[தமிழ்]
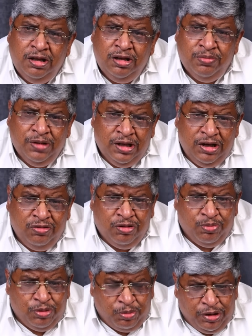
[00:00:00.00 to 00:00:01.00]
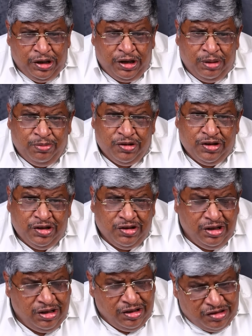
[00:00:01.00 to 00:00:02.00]
இது மாதிரி ஒரு ப்ரொப்ரைட்ரி
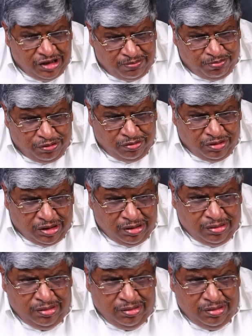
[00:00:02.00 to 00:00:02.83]
பிஸ்னஸாக தான் ஸ்டார்ட் பண்ணுவாங்க